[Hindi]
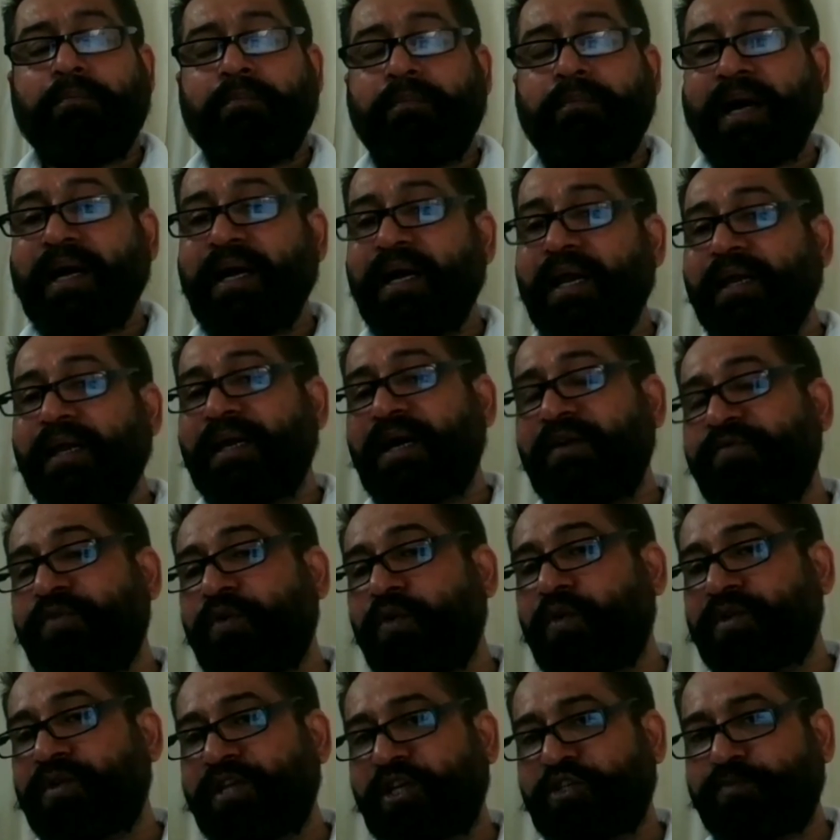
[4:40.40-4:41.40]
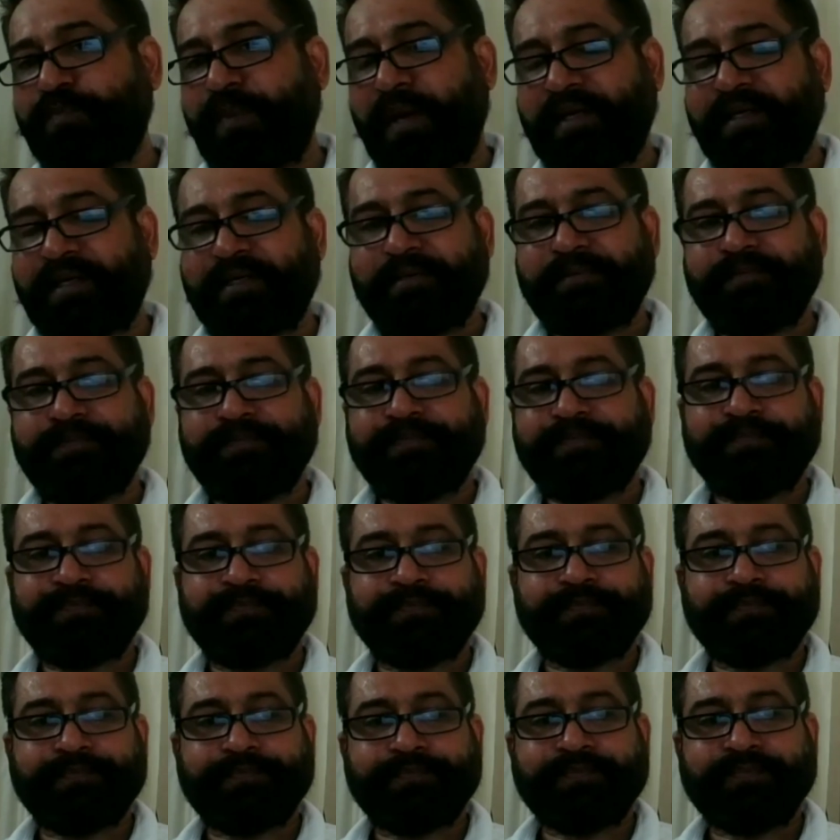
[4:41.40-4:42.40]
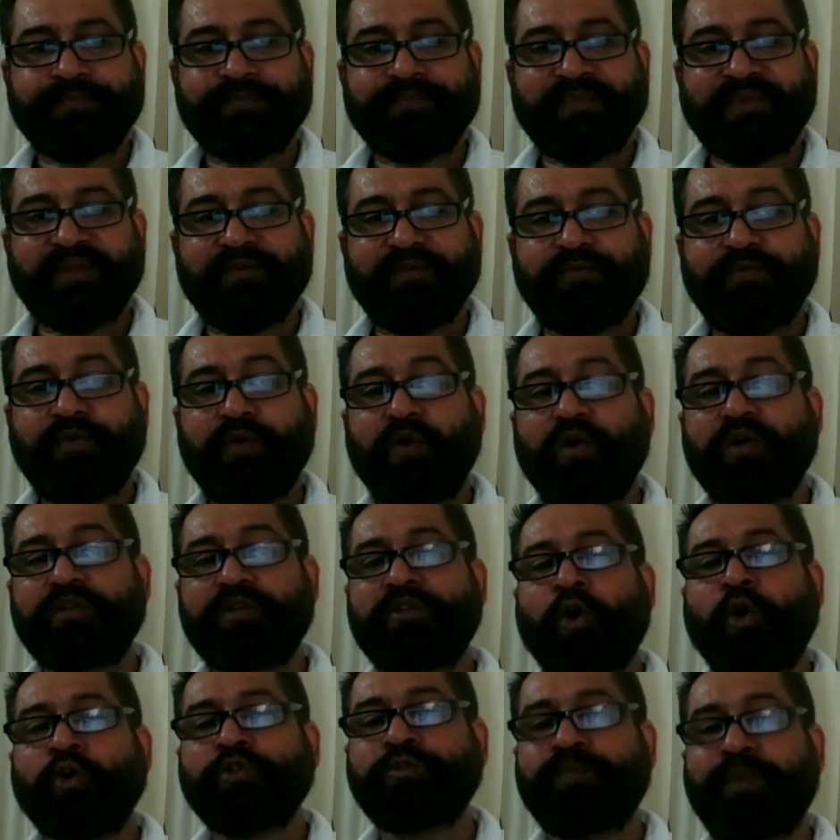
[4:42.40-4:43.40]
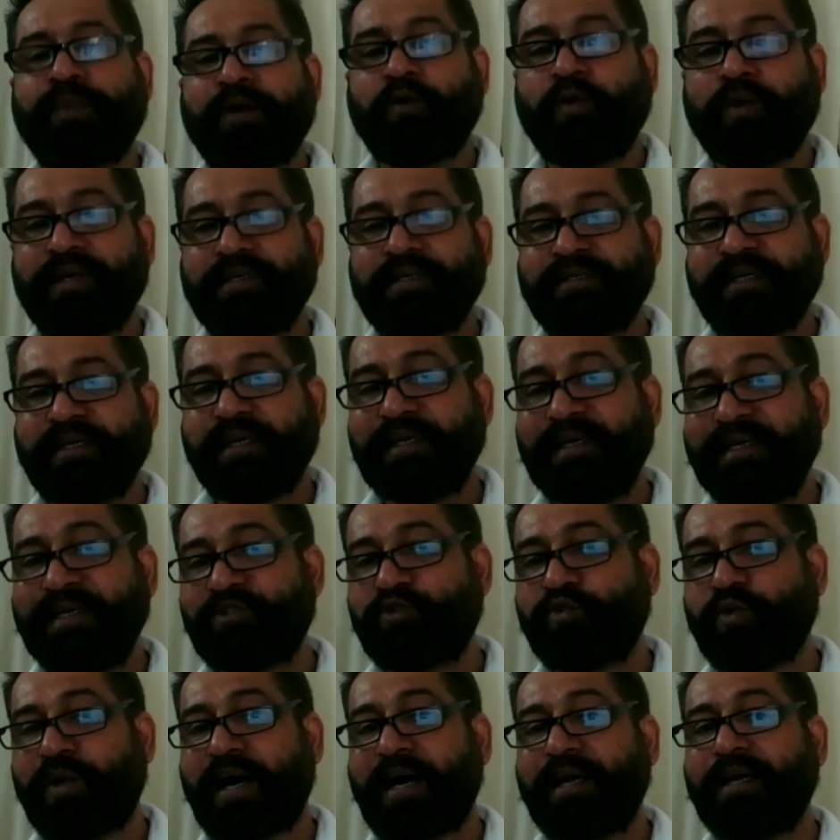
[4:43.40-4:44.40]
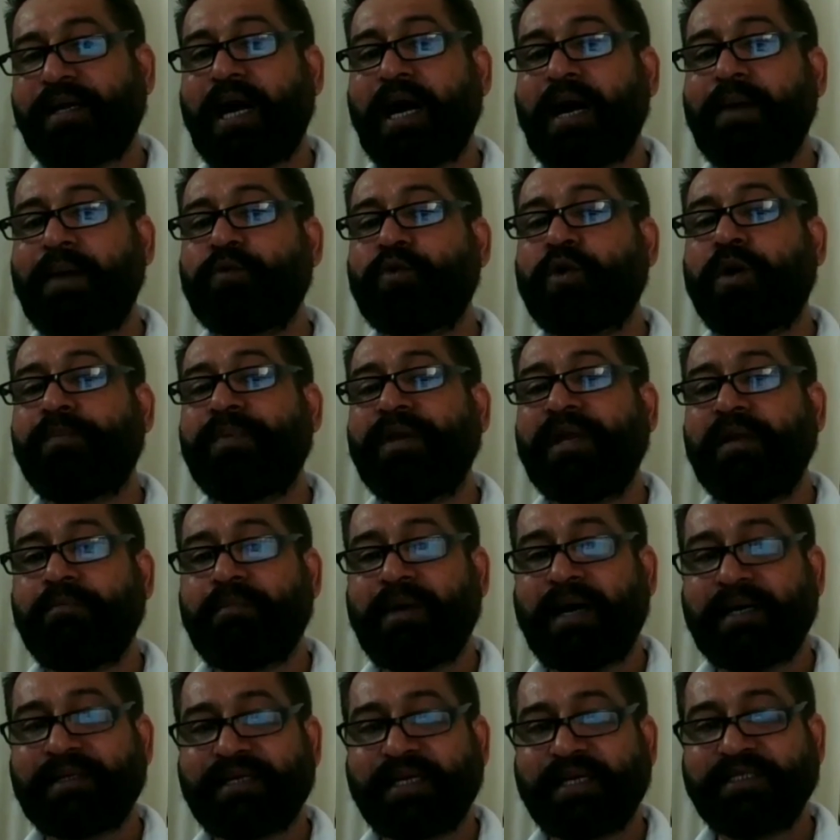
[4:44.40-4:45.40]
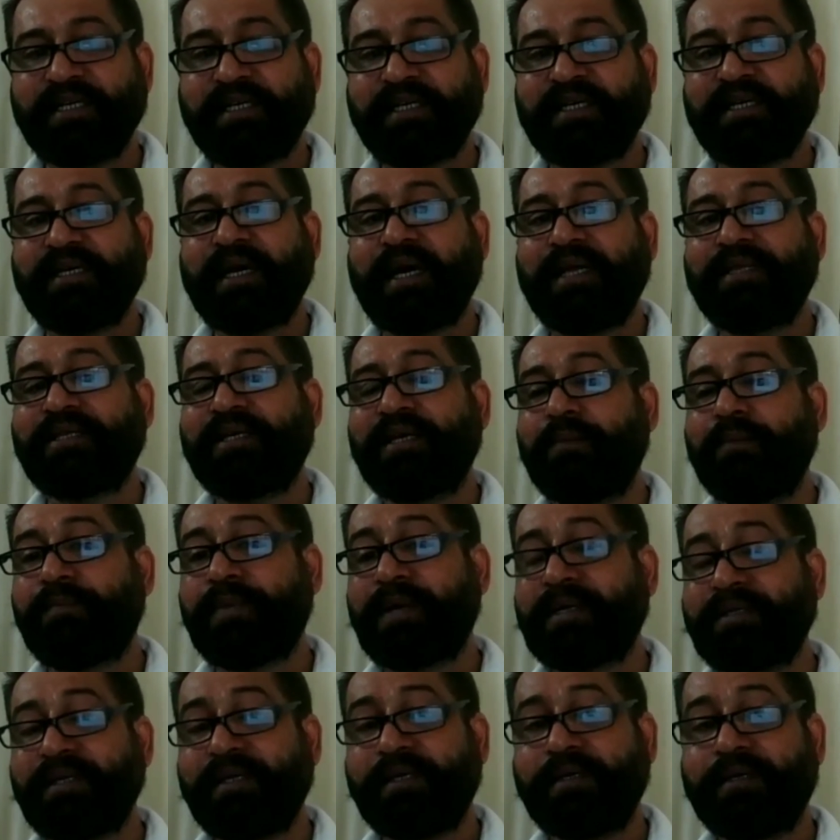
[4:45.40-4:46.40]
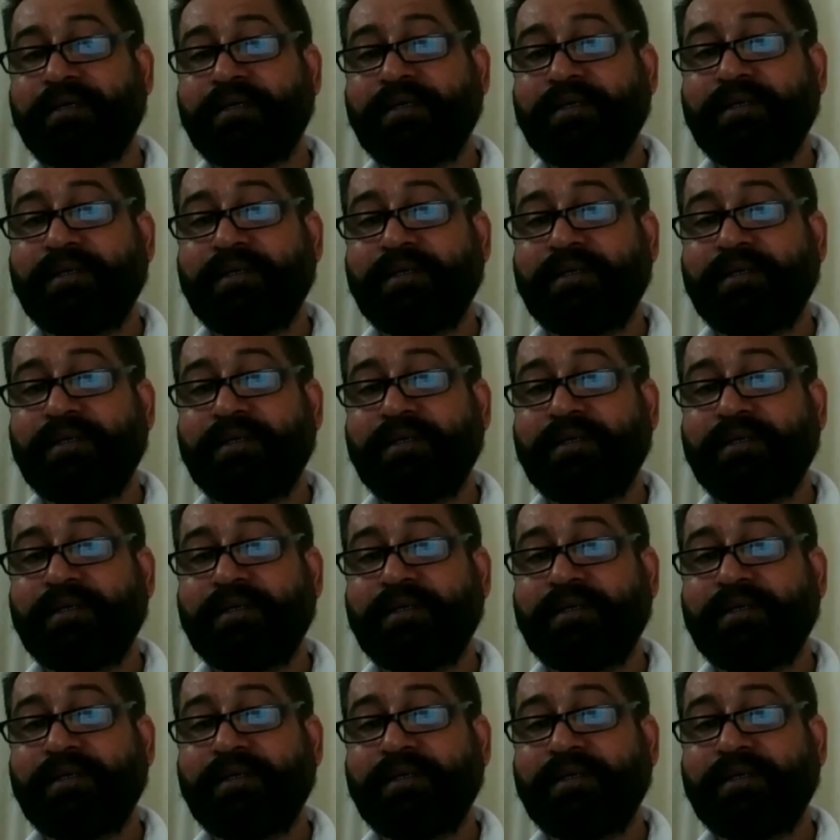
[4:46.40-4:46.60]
मंगल का फोर्थ एस्पेक्ट फोर्थ हाउस पर होने से इस दौरान आपको अपनी माता जी की हेल्थ के प्रति